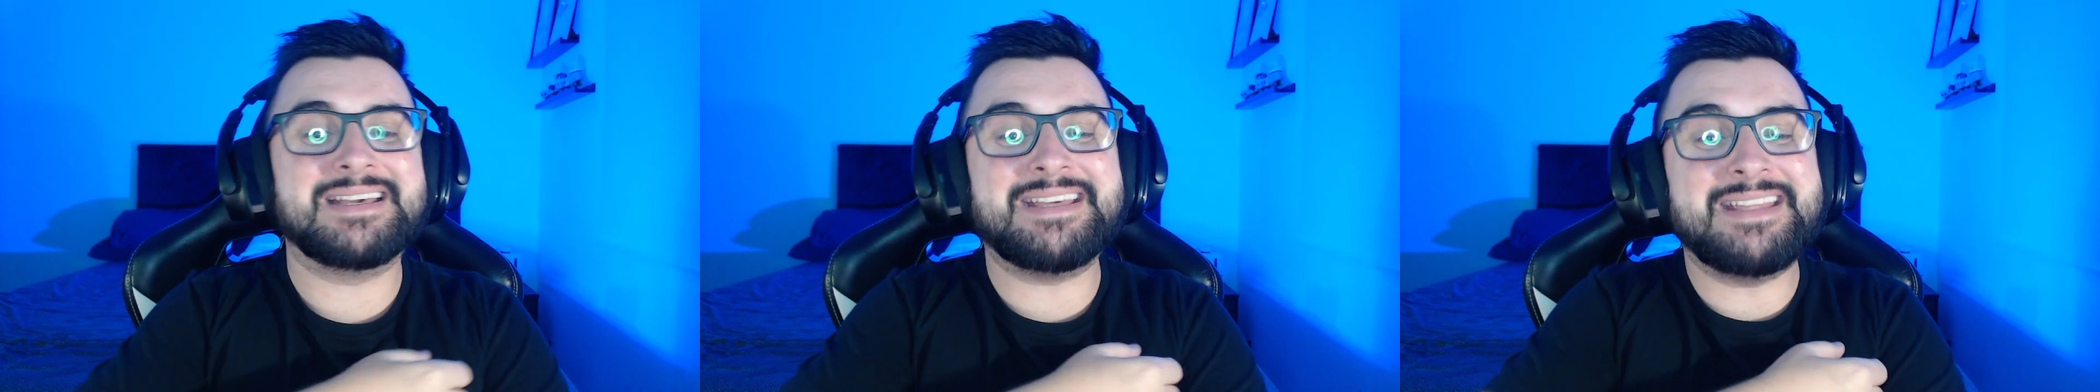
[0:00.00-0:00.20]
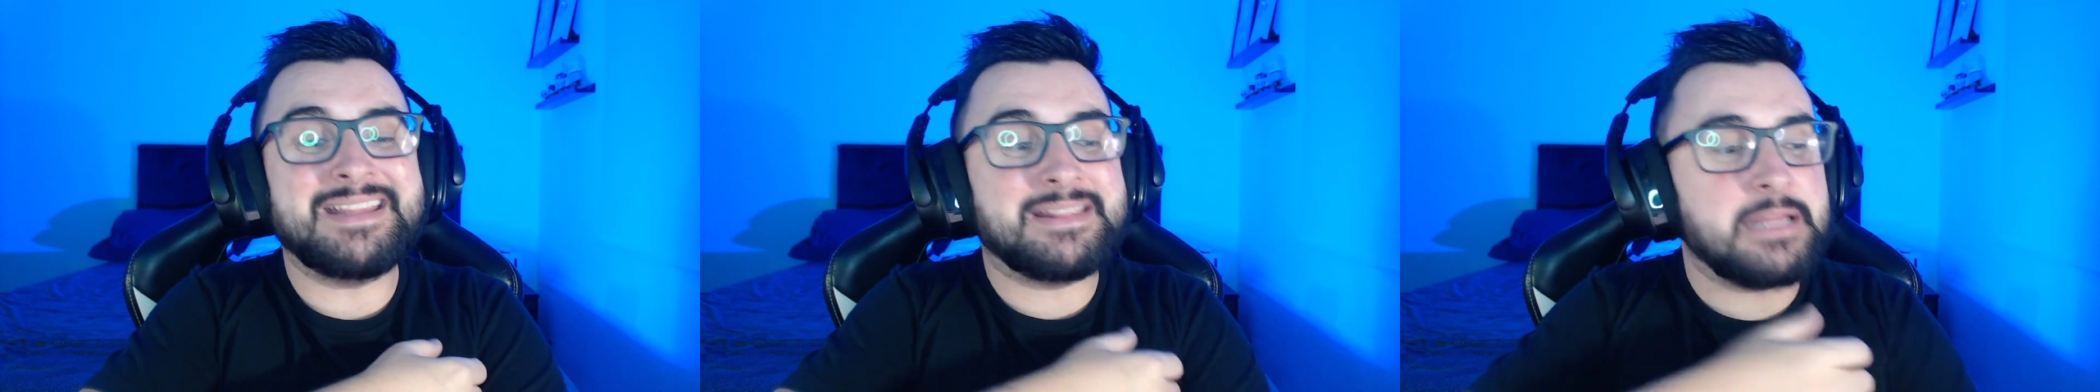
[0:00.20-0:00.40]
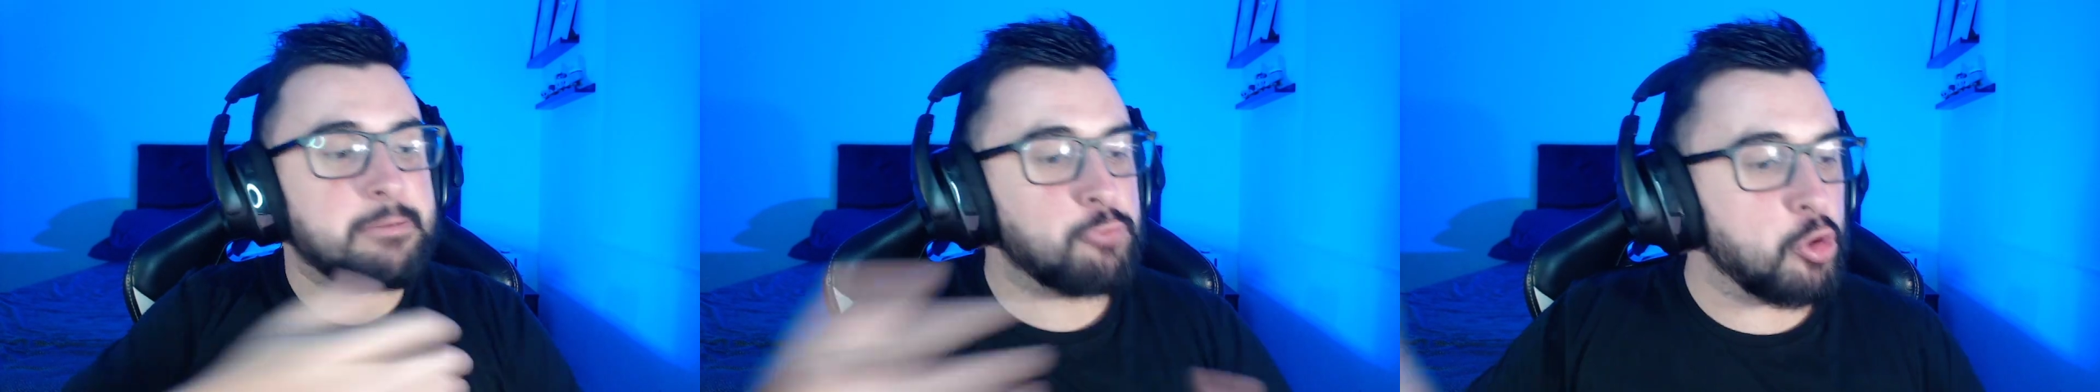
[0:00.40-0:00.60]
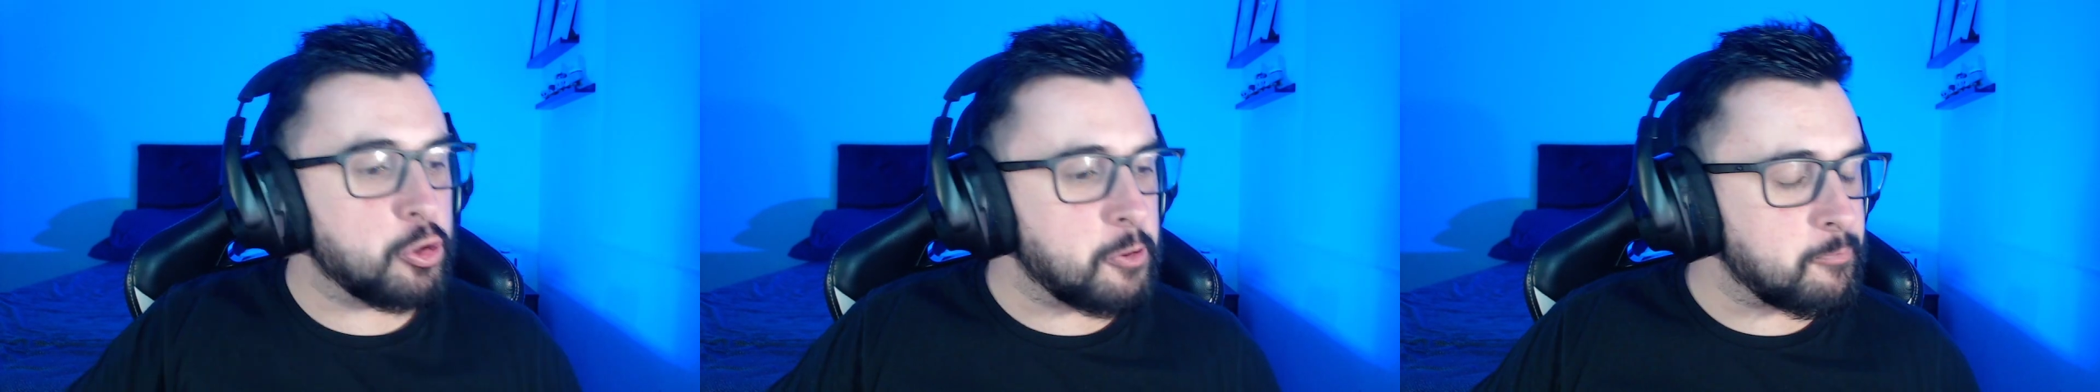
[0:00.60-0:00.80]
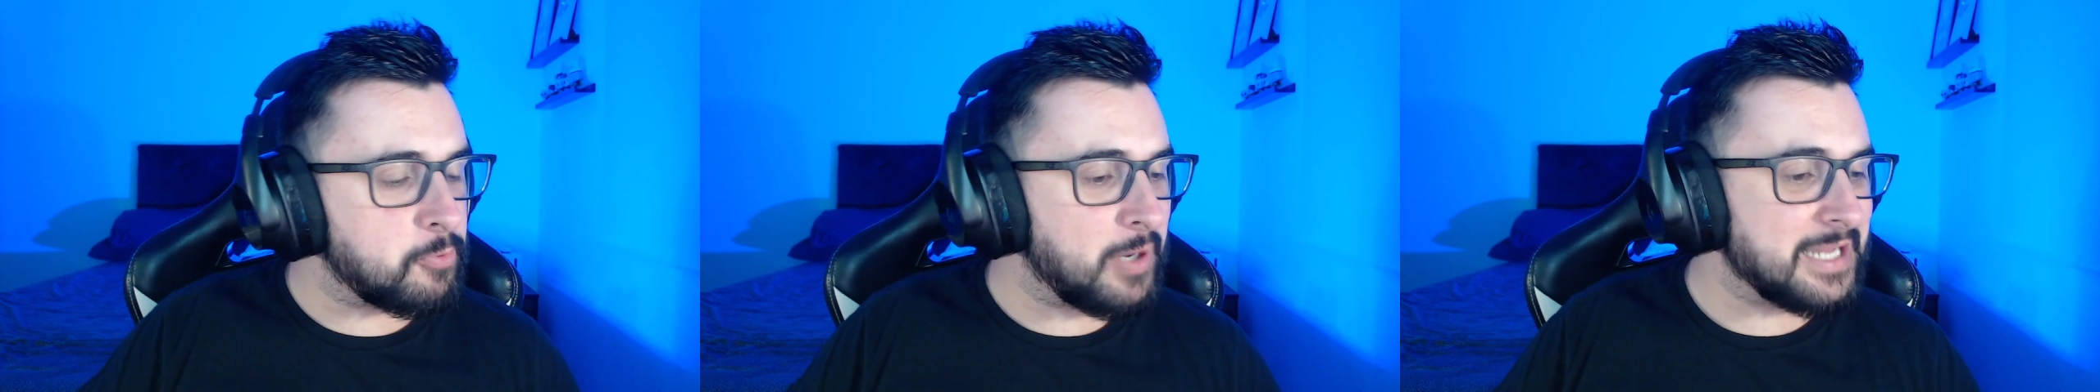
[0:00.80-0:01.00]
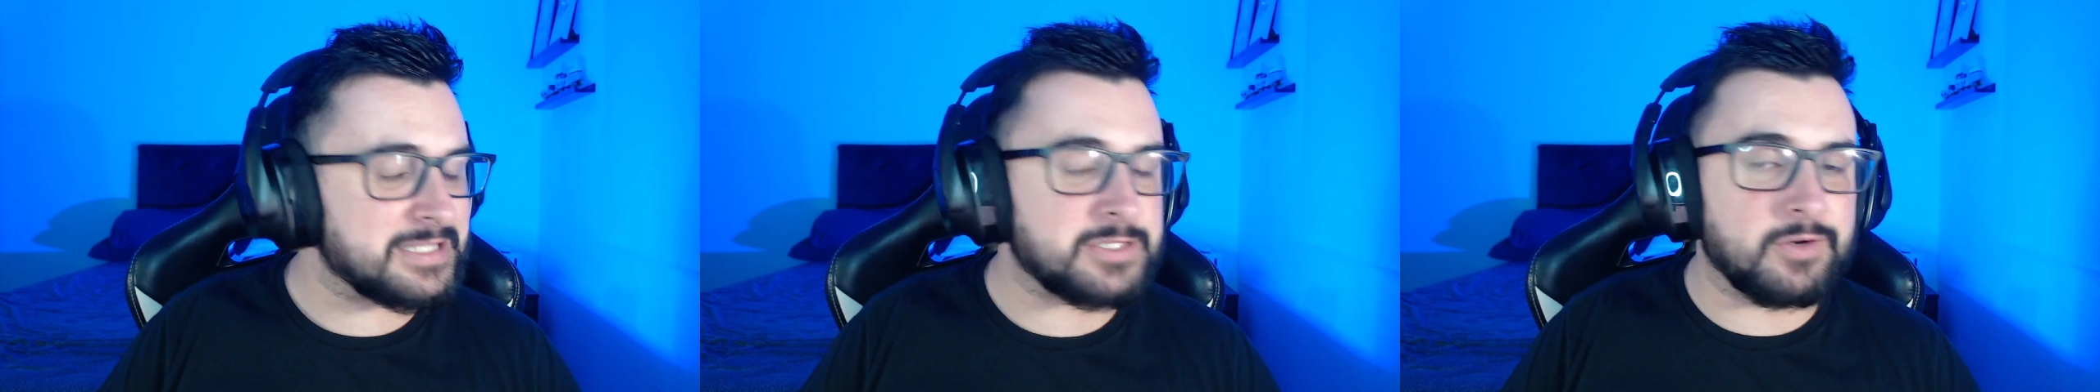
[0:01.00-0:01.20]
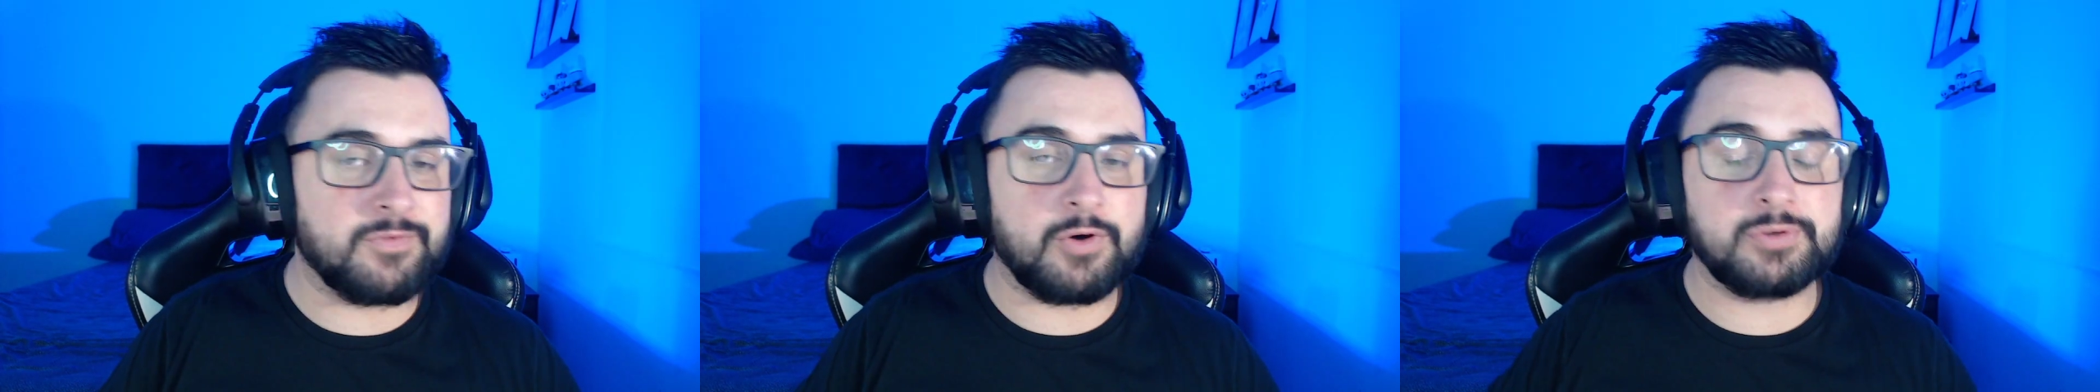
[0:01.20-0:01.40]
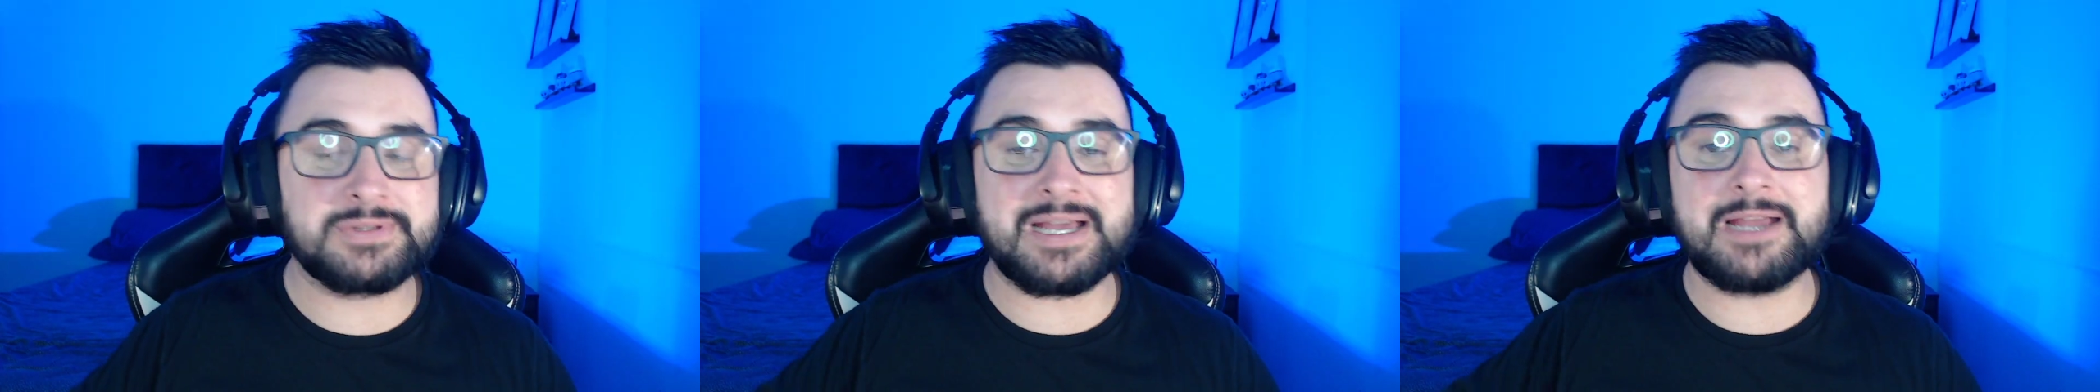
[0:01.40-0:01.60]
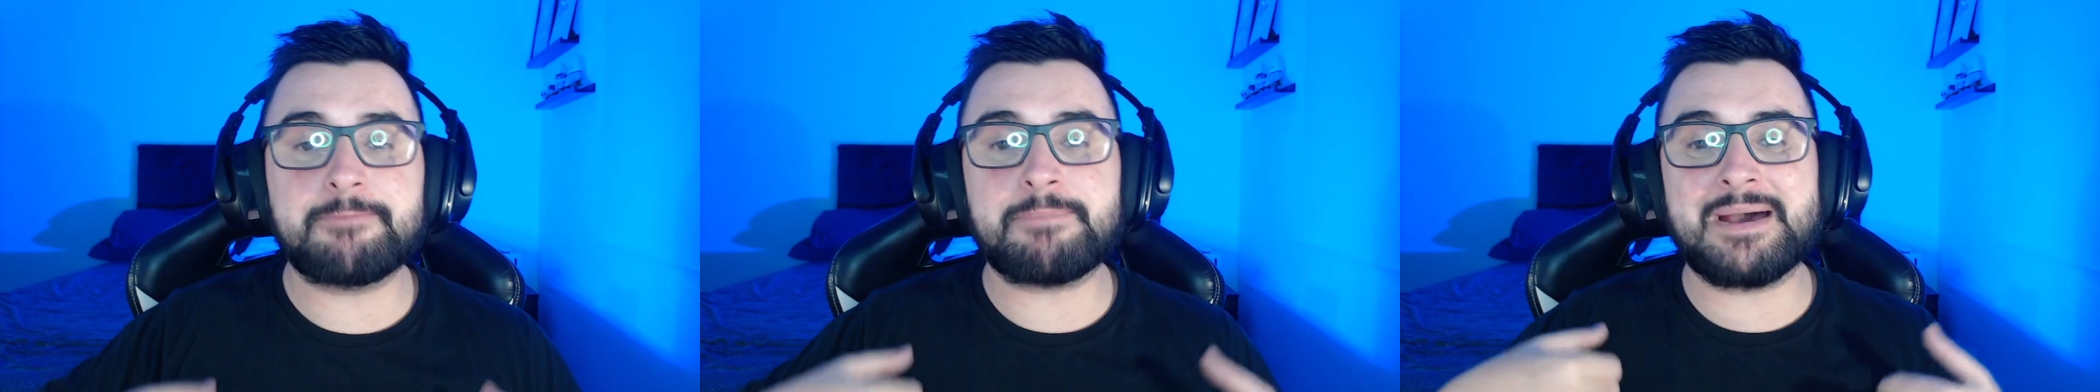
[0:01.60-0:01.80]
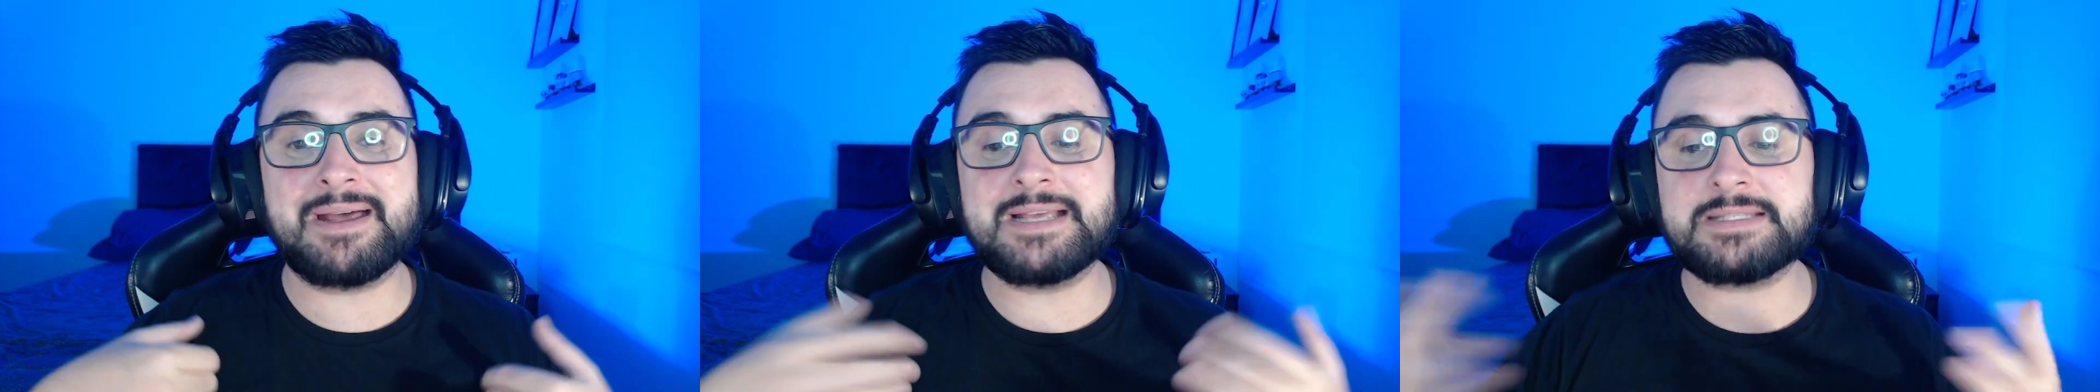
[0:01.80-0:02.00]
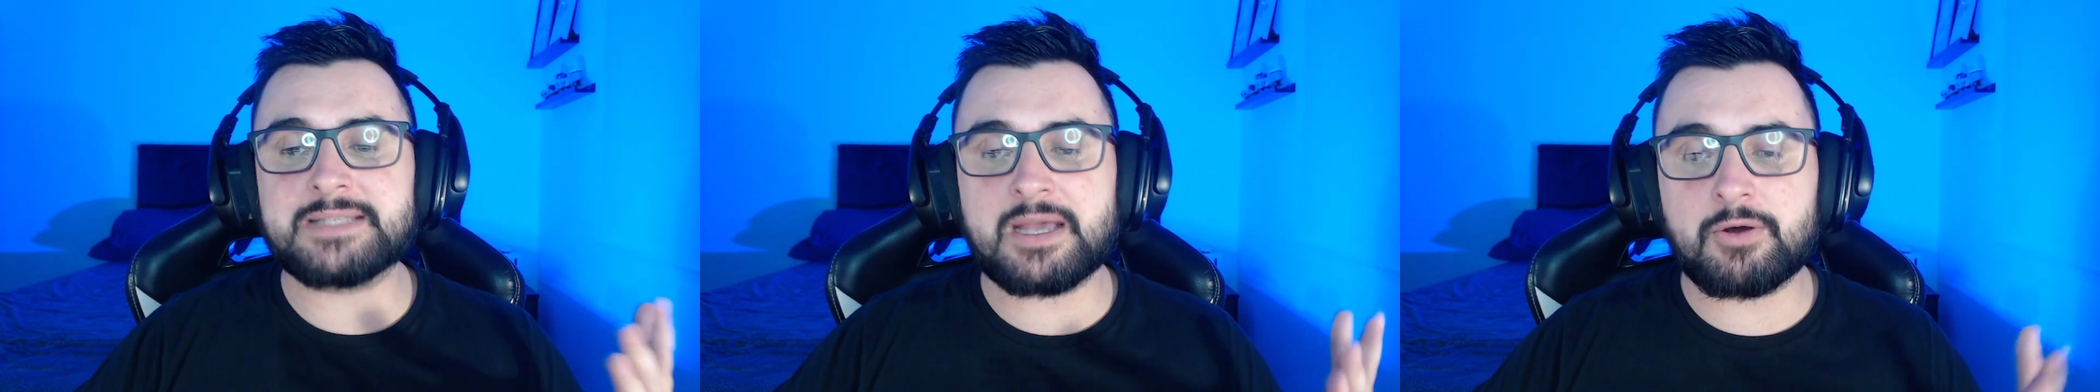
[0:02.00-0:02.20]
e demorou pro Adson voltar e parece